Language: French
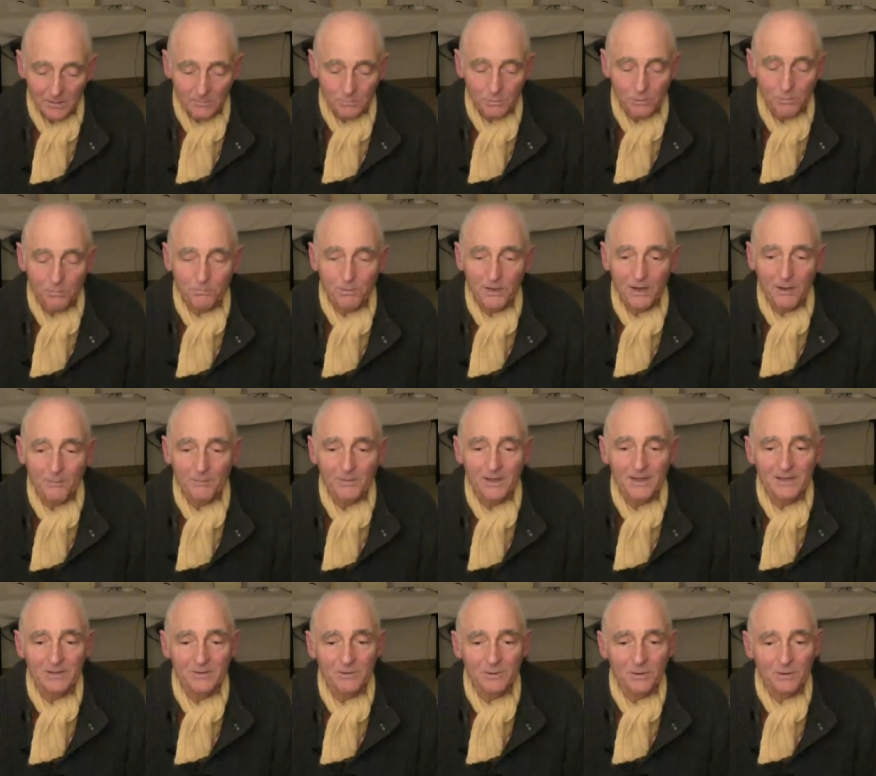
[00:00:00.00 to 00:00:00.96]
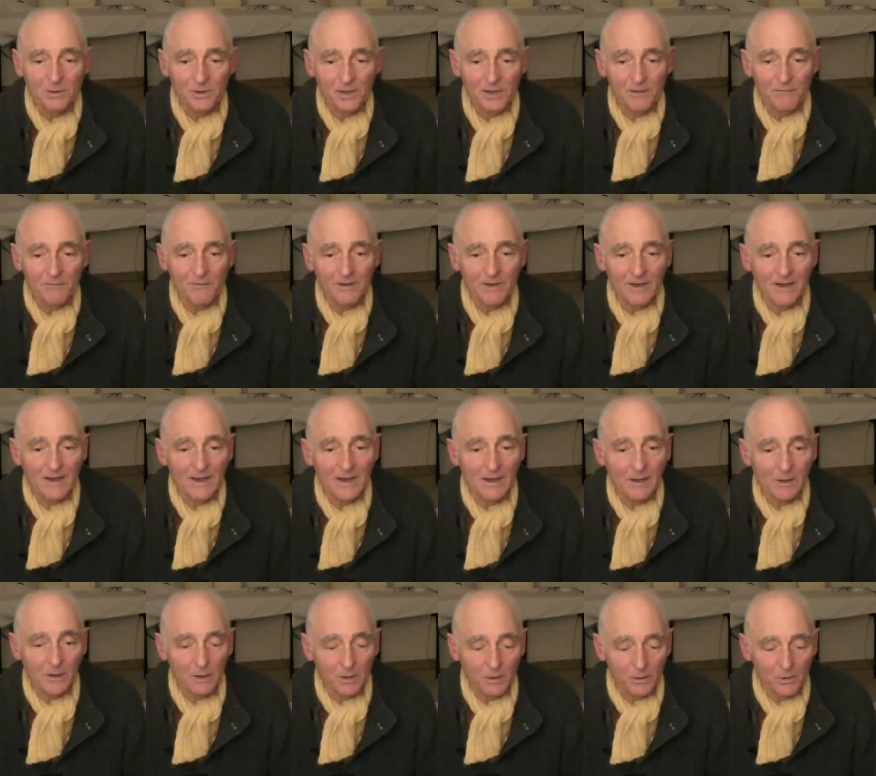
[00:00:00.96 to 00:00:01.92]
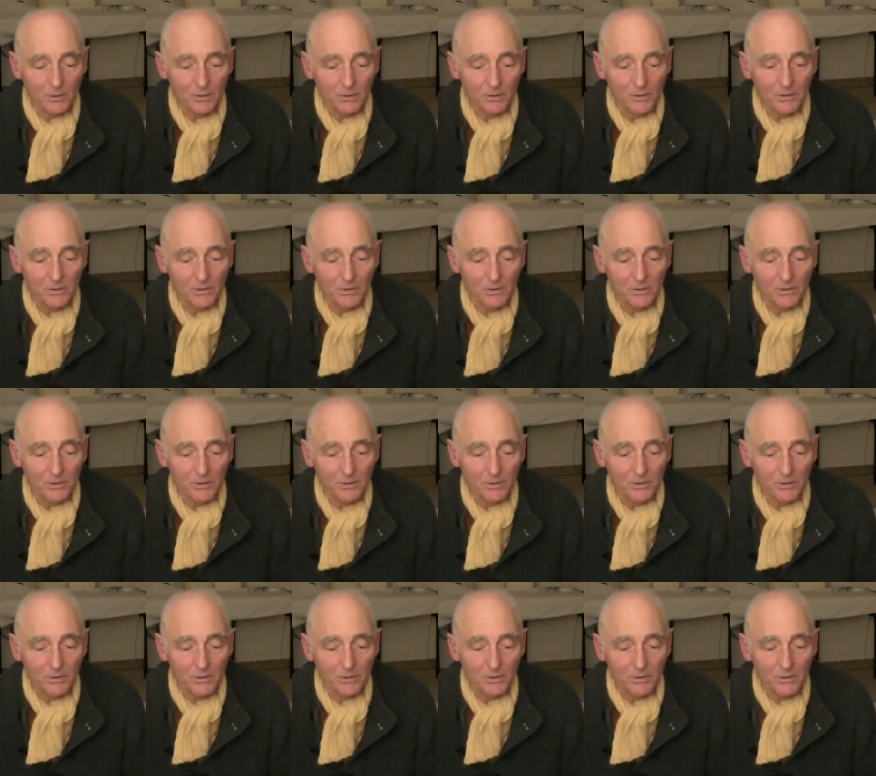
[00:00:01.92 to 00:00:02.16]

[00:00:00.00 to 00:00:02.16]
pour permettre de révéler leur,